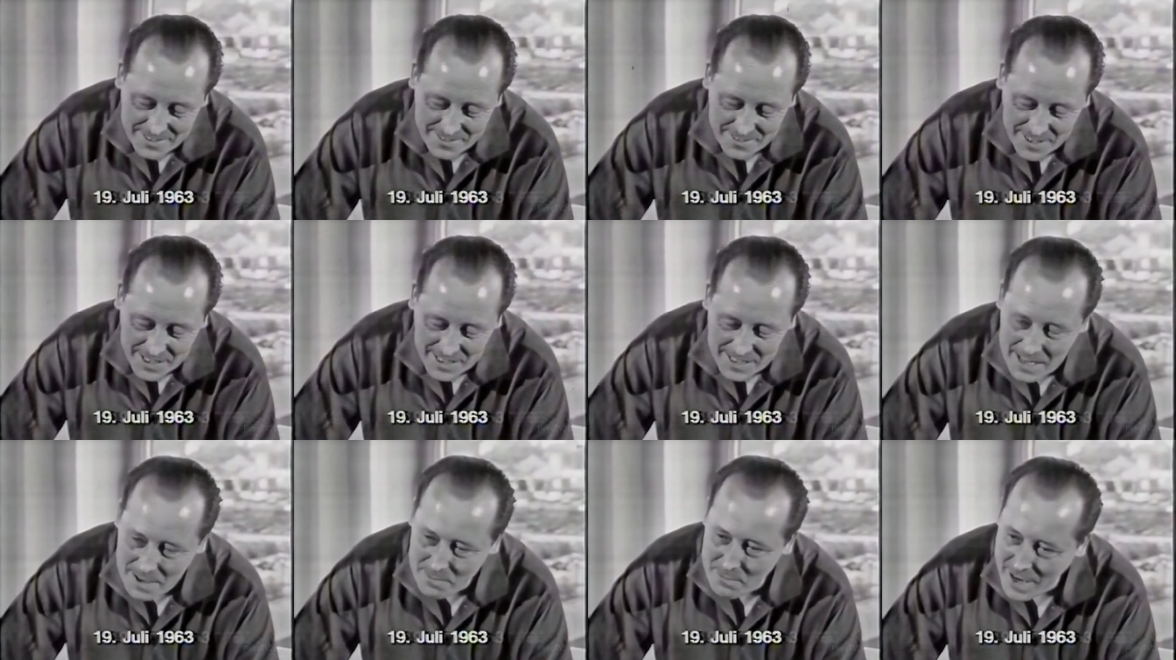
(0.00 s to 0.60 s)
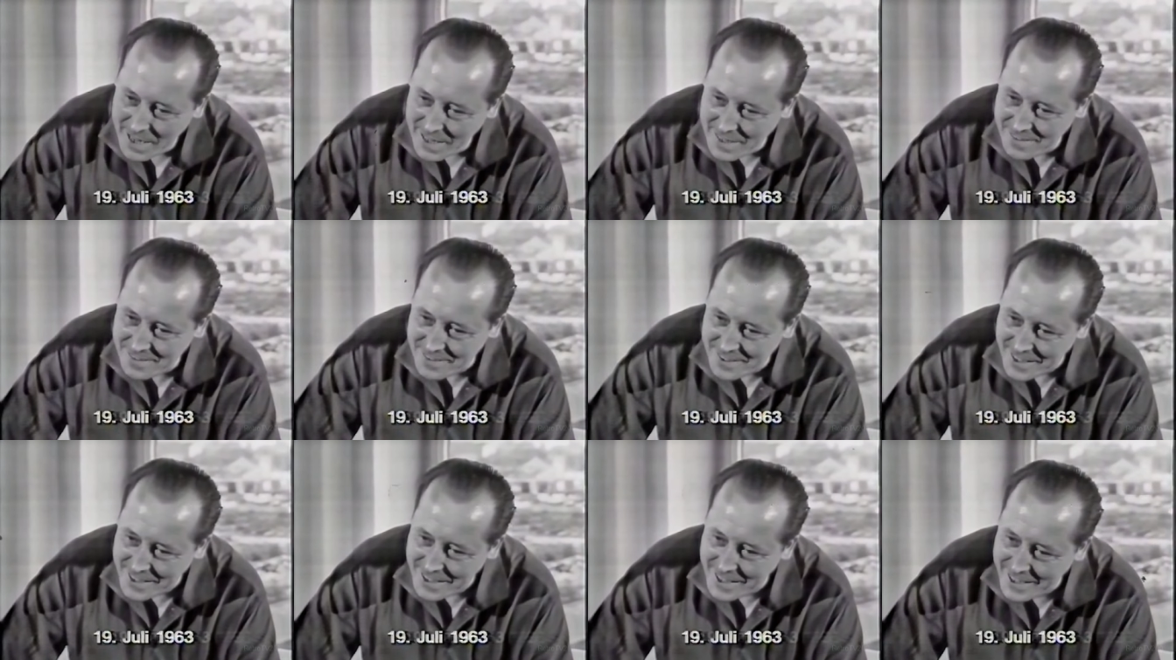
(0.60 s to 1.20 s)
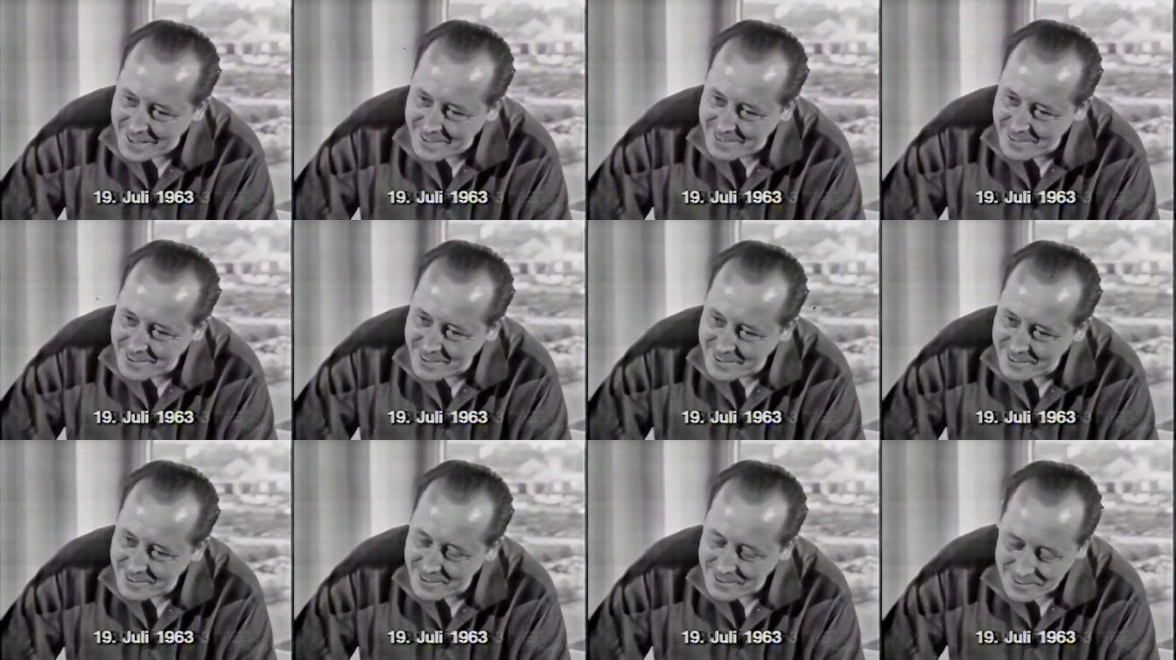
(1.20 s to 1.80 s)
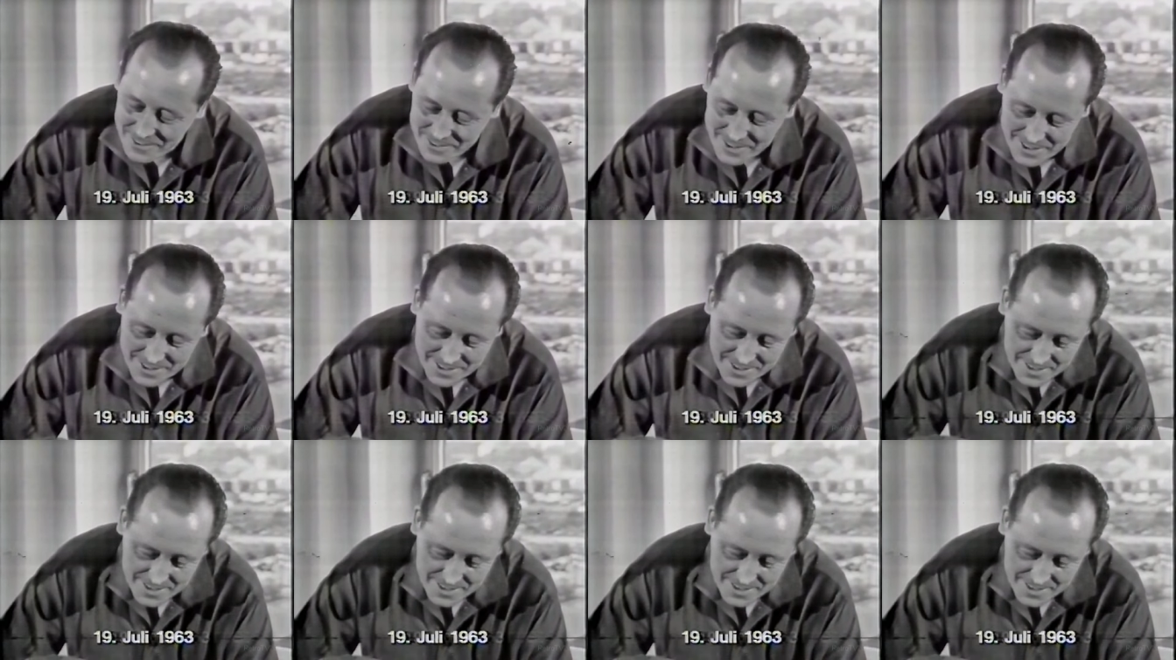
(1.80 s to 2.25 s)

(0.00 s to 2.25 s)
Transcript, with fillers: beobachtet von Produzent Martin Jente